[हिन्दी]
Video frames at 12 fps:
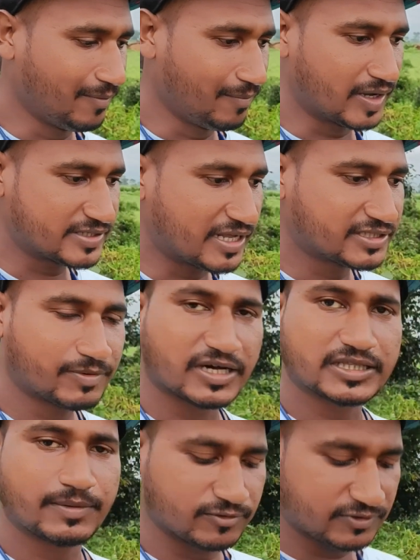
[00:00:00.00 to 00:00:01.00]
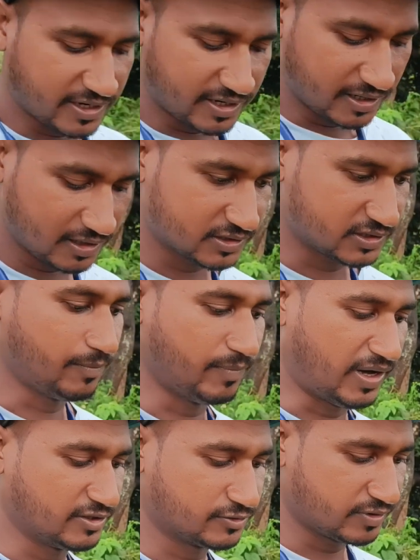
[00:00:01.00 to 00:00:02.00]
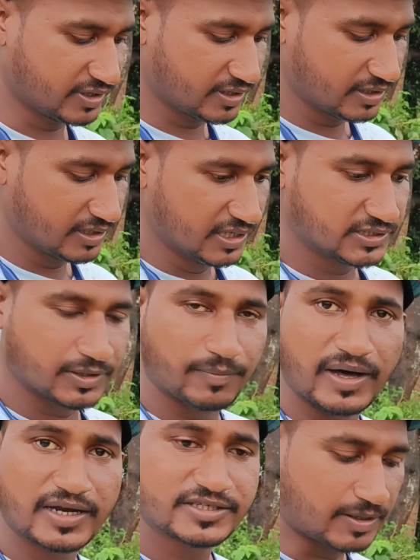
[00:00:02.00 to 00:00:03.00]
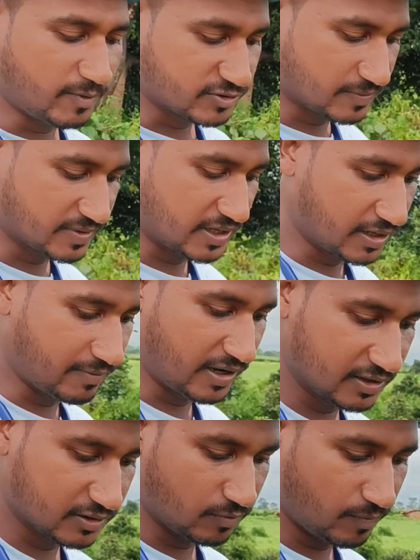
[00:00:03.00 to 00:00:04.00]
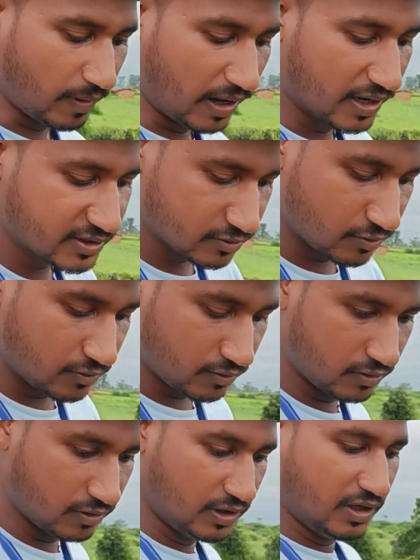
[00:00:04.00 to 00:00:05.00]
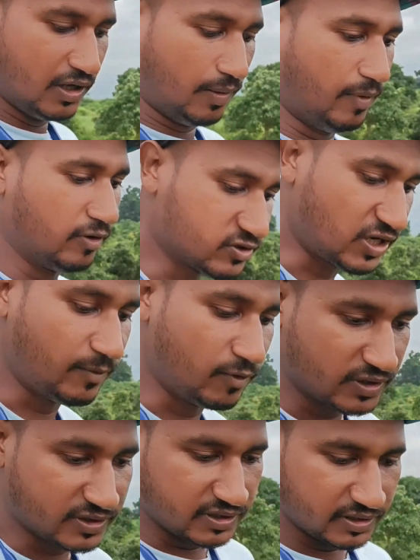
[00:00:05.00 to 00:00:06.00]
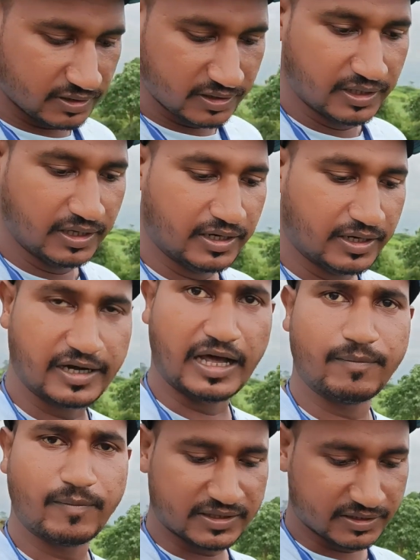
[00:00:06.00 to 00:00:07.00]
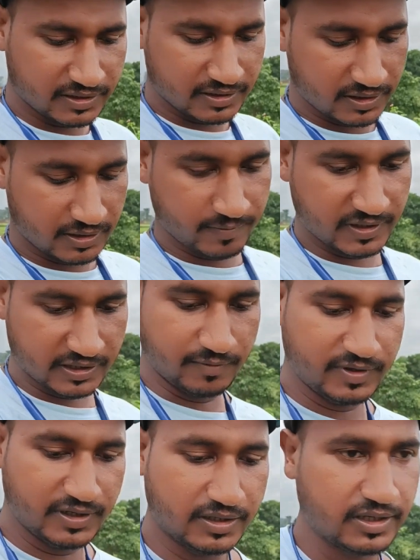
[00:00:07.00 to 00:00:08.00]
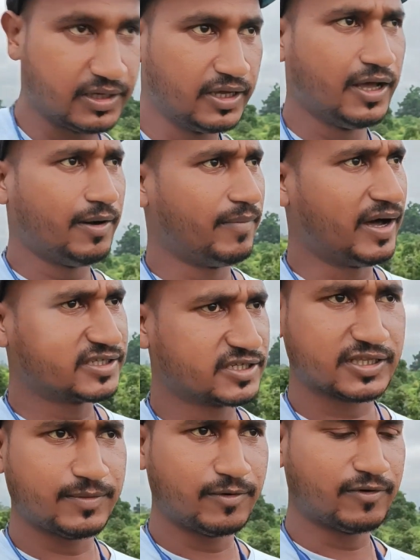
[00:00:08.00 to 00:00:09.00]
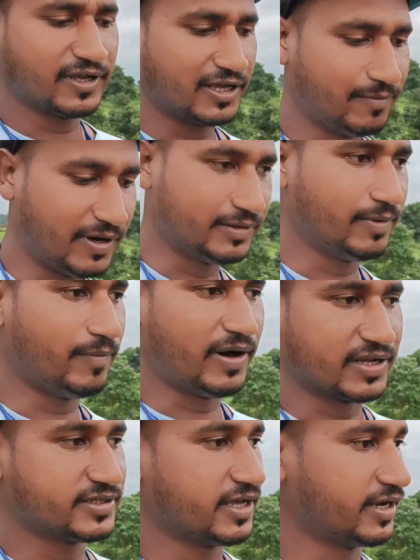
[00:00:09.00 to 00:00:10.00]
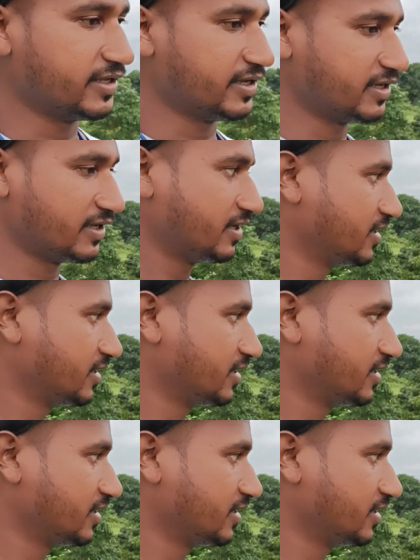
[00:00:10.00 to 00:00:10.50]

बरसात जब ख़त्म हो जा रही है ना तब बारिश हो रही है जब बारिश का मौसम था ना भाई तो बारिश तो बहुत कम हो रही थी नाम मात्रा बट अभी बारिश ख़त्म होने के बाद भी बारिश आ रही है